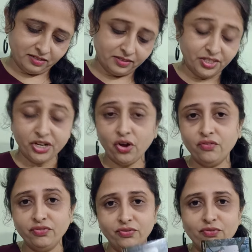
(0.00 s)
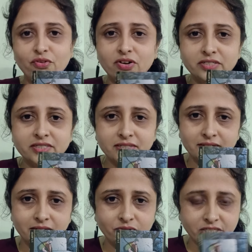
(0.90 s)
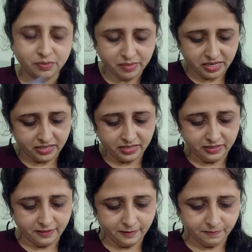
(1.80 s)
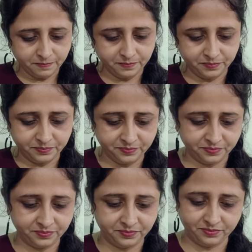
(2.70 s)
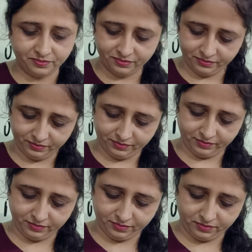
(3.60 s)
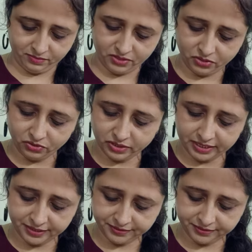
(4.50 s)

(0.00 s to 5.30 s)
थ्री ऑफ वॉन्ट्स रिवर्स में आया है ओके okay.